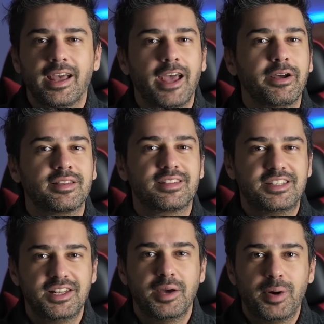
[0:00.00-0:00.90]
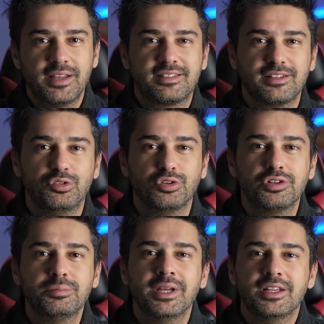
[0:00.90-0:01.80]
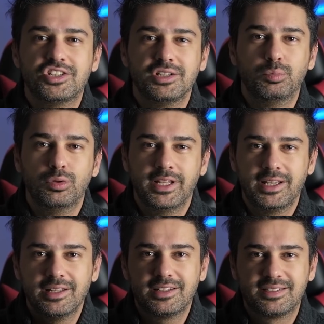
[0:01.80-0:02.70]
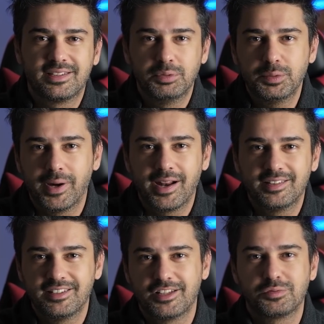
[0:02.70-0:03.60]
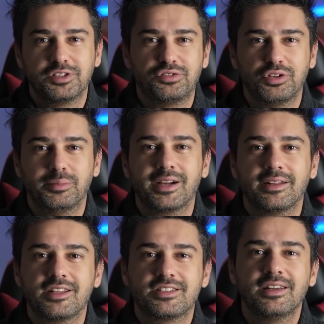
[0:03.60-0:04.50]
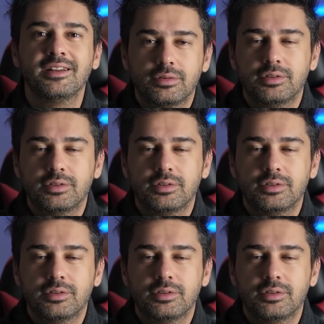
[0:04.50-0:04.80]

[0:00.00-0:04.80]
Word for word: Evet KineMaster diyorum. Şimdi bununla ilgili kısa bir parantez açmak istiyorum arkadaşlar.